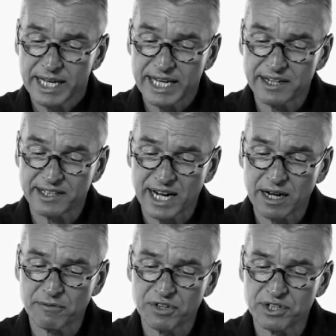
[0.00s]
Ich
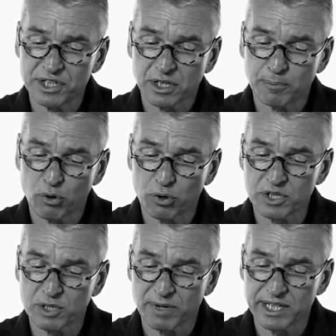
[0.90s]
sah, wie sich ihre
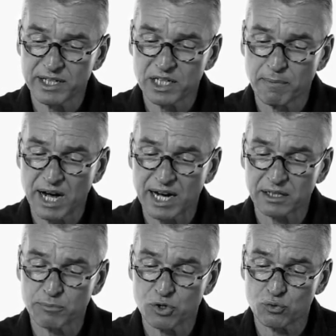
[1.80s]
Brust bei jedem
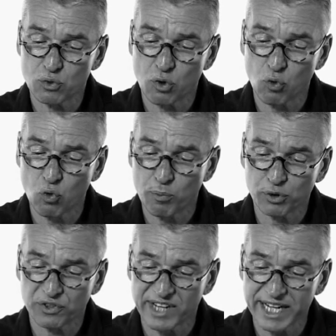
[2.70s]
Atemzug hob
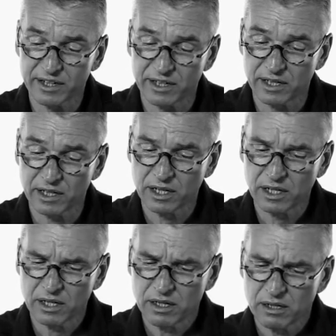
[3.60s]
und senkte.
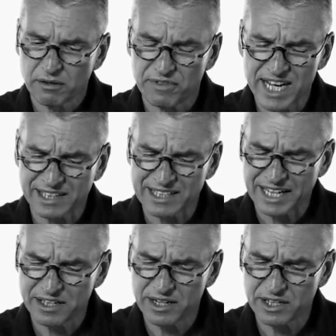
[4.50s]
Wie hatte
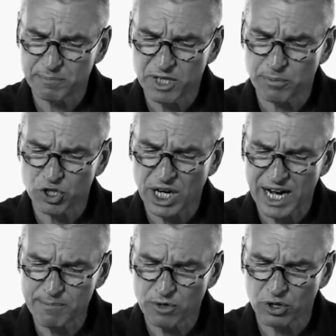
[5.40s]
Annelies mich
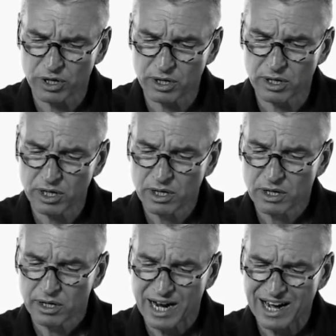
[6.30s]
beschreiben können,
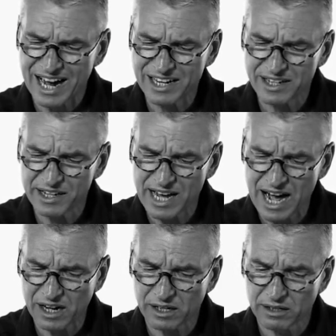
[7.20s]
nach all den
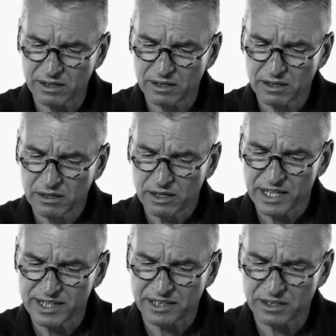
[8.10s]
Jahren?
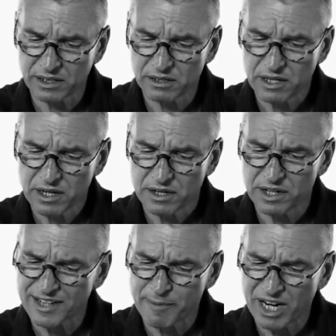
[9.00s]
Ich hatte
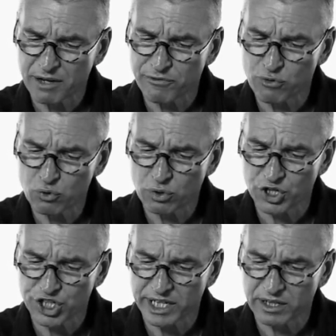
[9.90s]
nicht einmal ein Foto
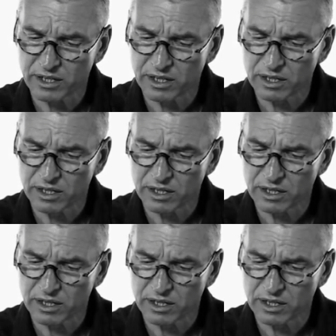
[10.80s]
geschickt.